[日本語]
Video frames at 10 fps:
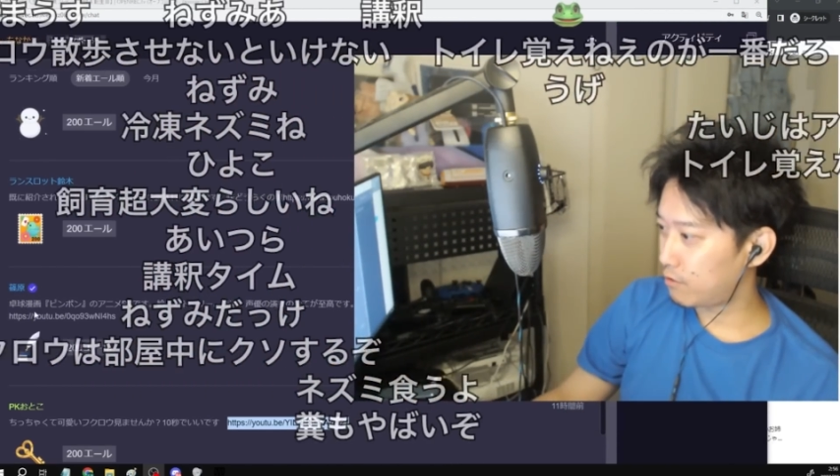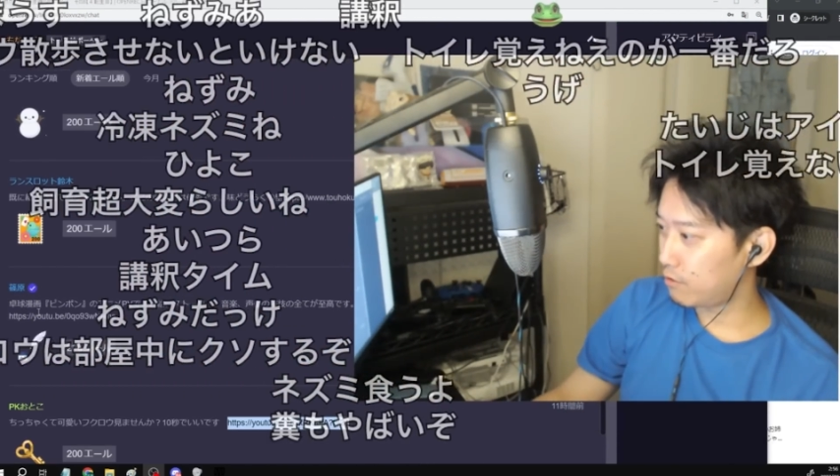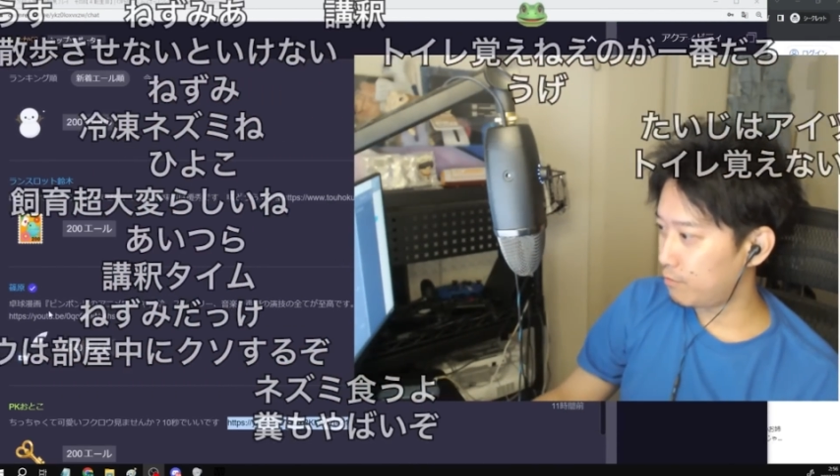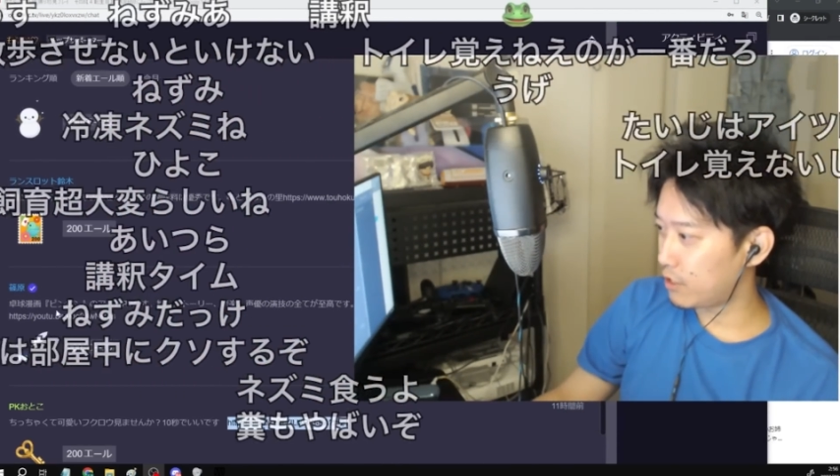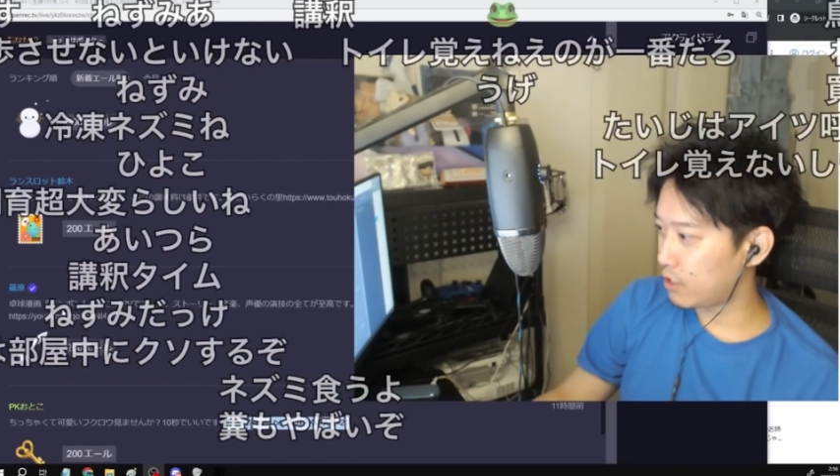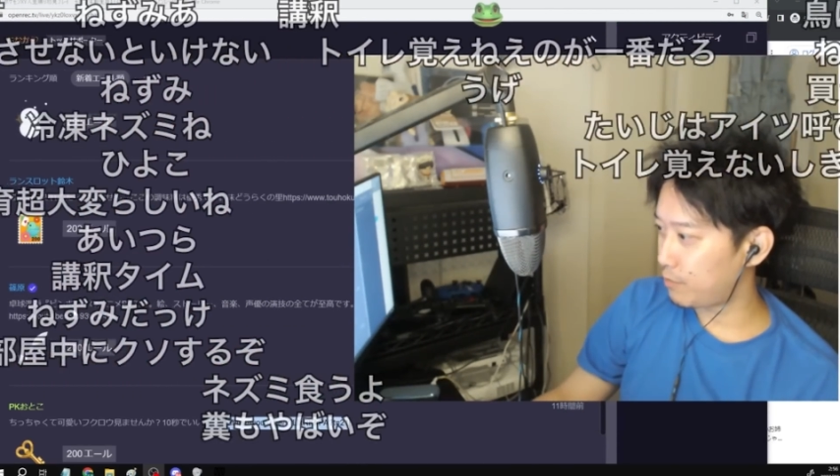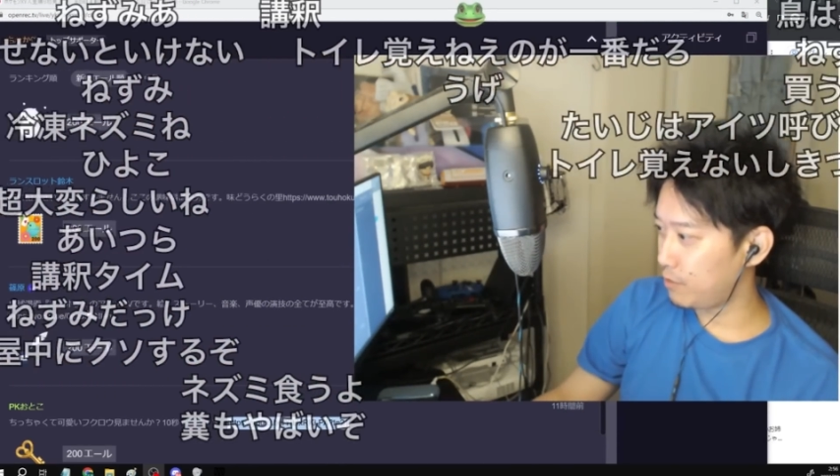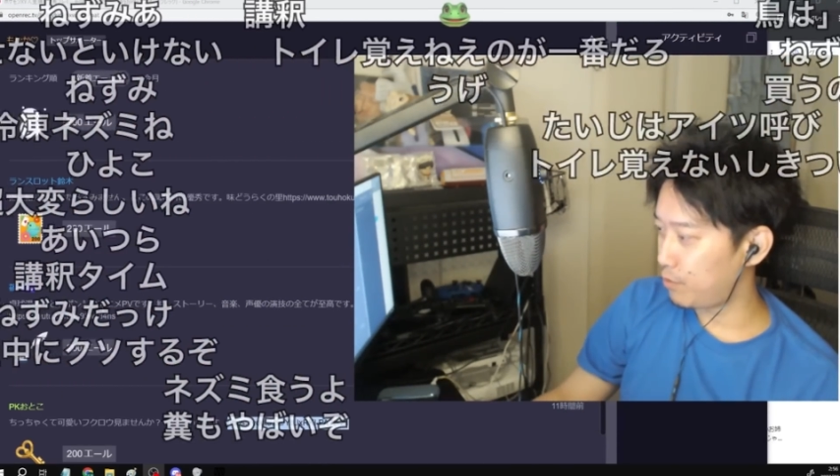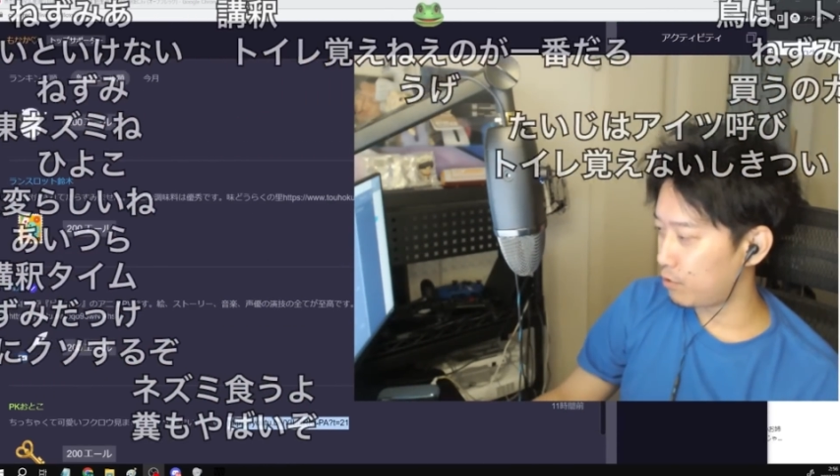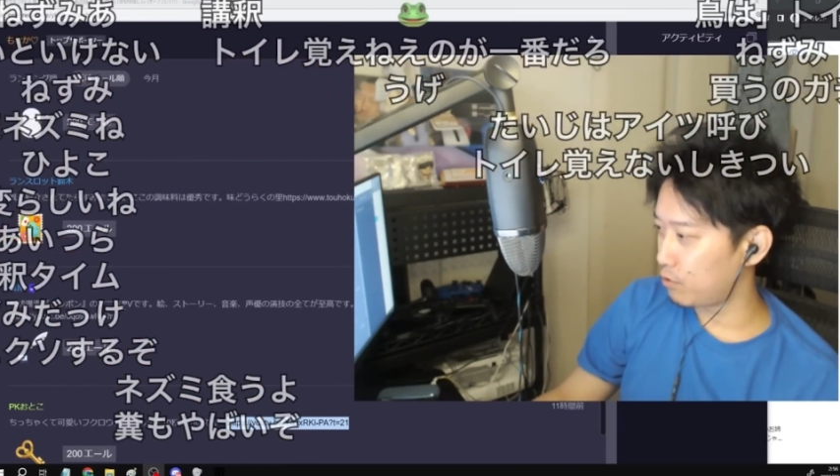球漫画
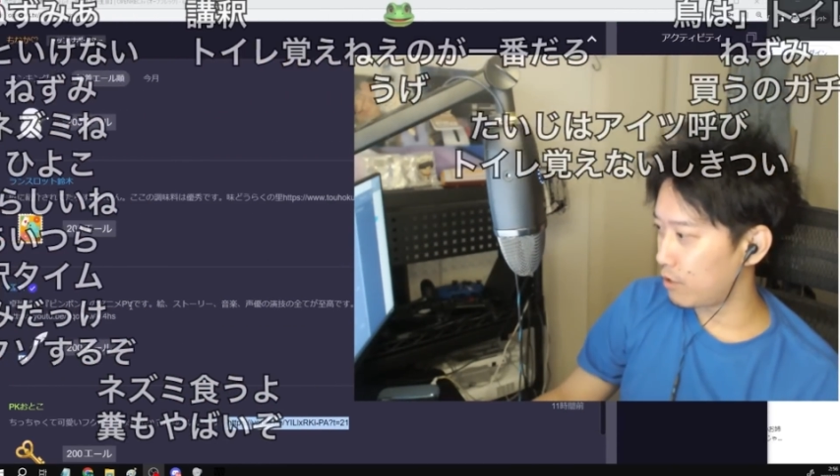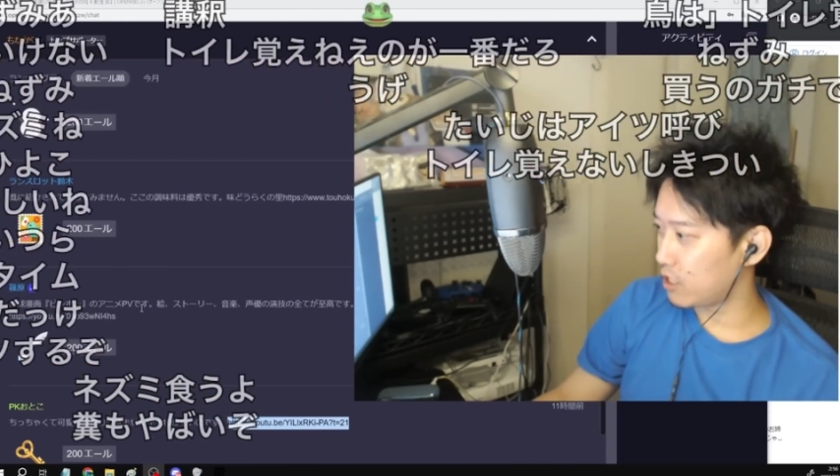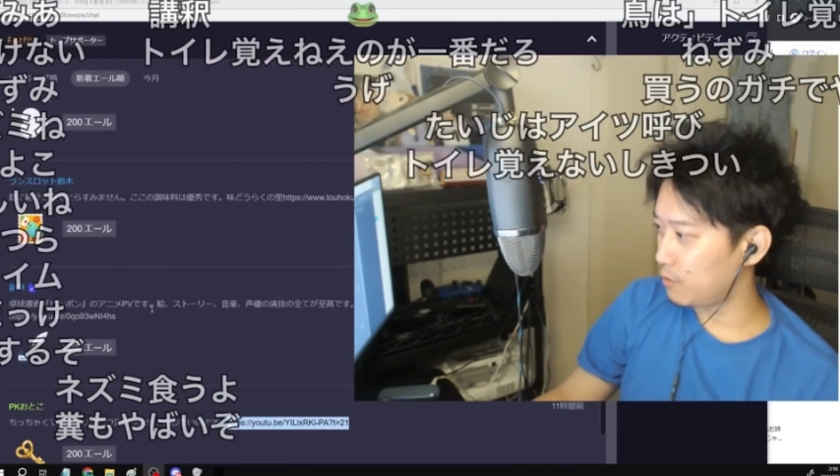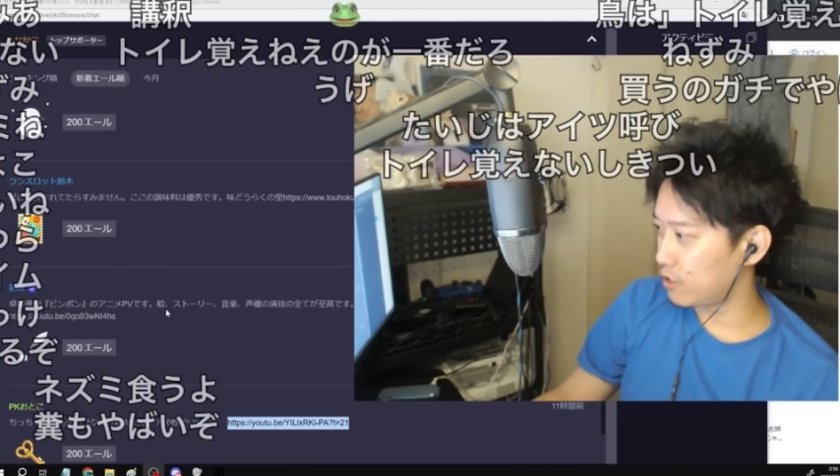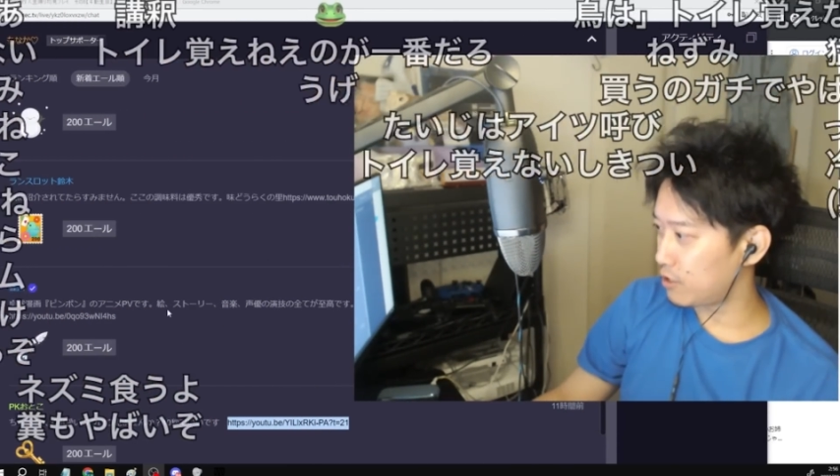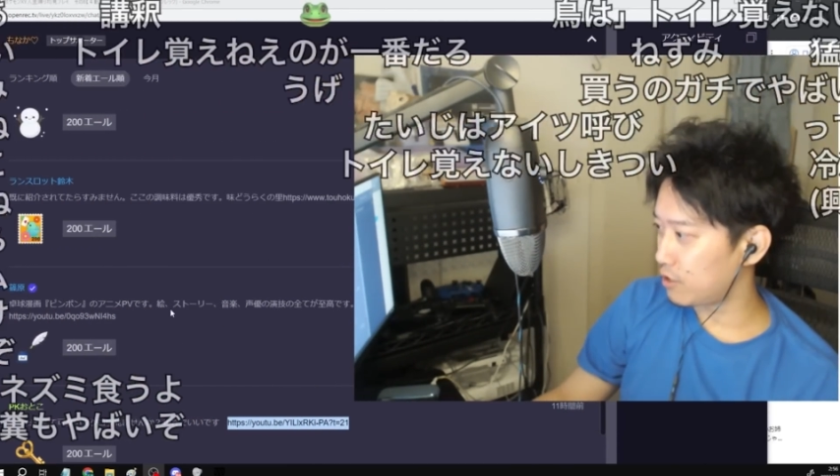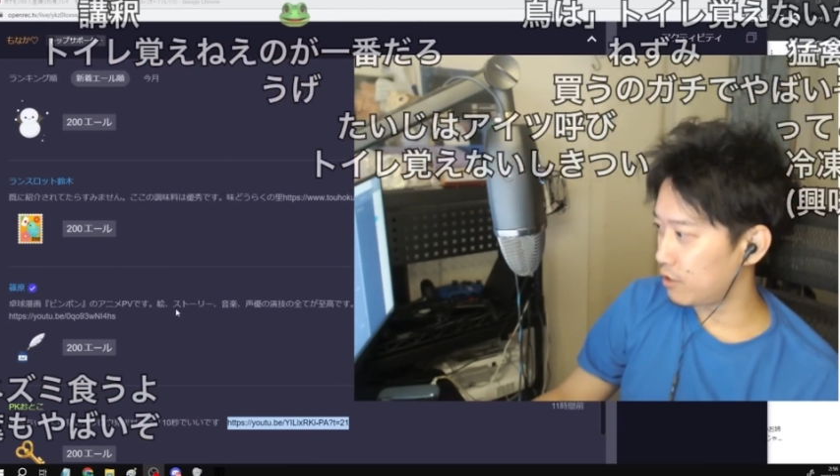ピンポンのアニメです。